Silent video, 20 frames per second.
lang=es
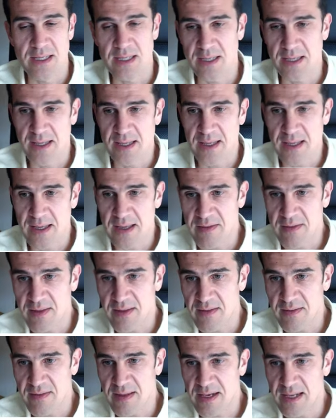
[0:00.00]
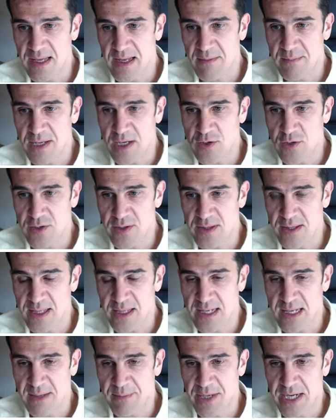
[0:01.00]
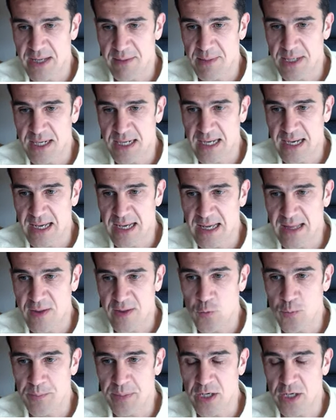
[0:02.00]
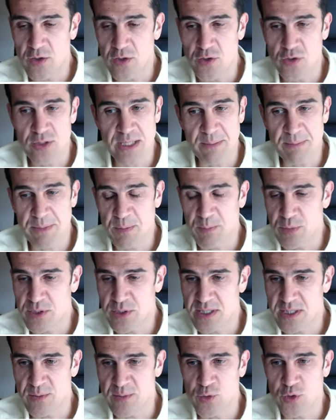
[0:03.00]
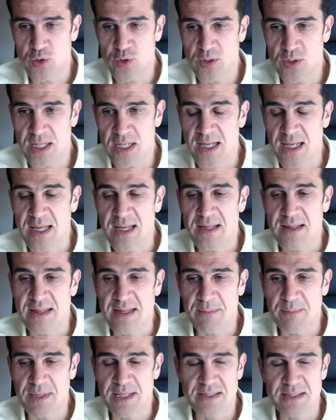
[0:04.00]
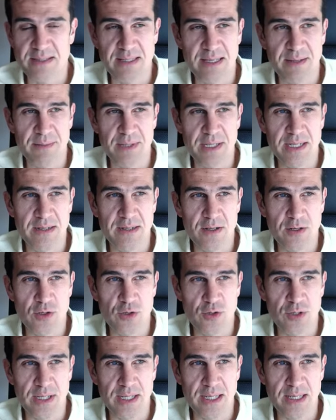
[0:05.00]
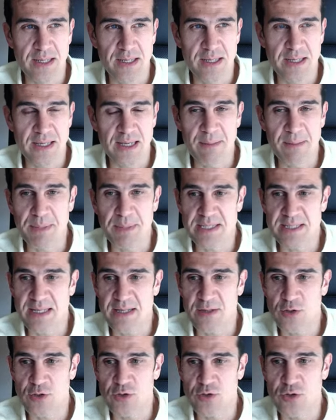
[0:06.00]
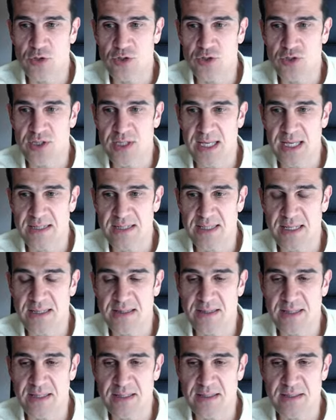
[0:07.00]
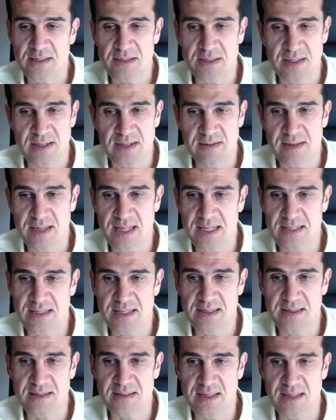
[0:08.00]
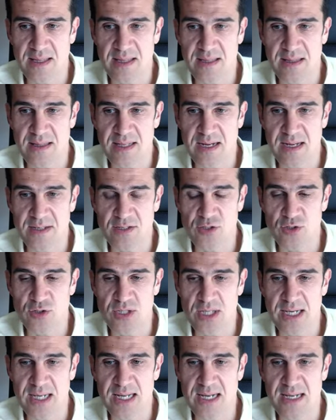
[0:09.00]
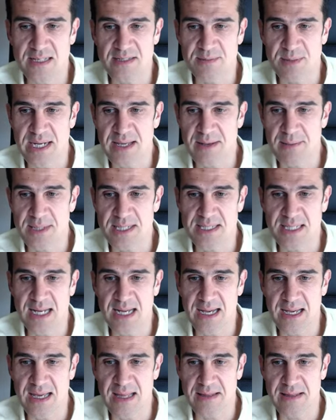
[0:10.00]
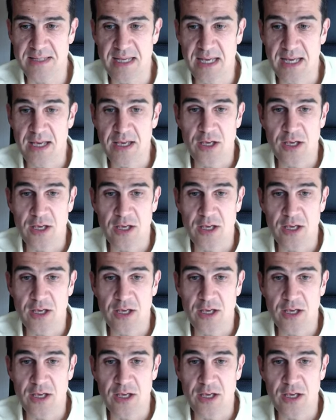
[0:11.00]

Eh, ese sería el valor de la variable lagueada a un periodo. También puede ser muy útil también saber lo que ha pasado dos días antes, tres días antes, etcétera. Eso serían las variables lagueadas.